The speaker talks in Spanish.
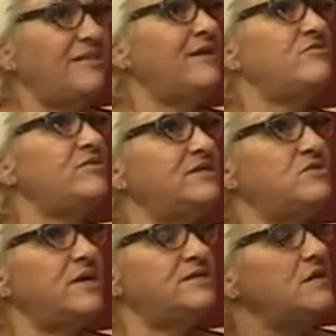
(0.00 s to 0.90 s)
Es que una
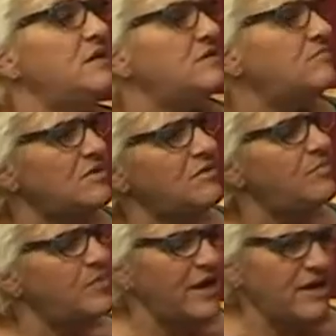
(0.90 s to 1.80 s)
ciudad así. Y, y
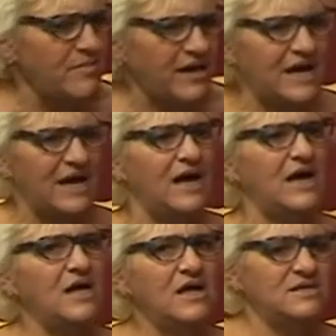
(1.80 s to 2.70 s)
por ahí, Mayra
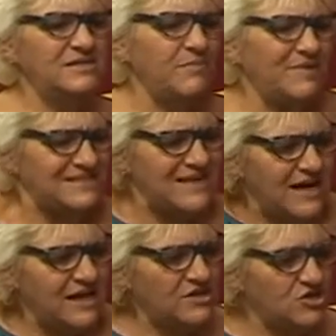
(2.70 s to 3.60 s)
sigue
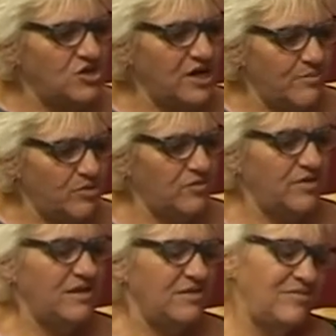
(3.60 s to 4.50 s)
pasando, digamos,
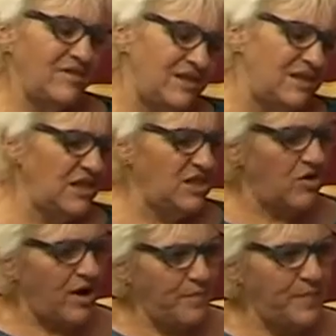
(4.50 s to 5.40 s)
en distintos
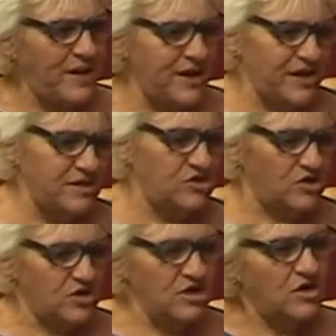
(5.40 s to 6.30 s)
aspectos.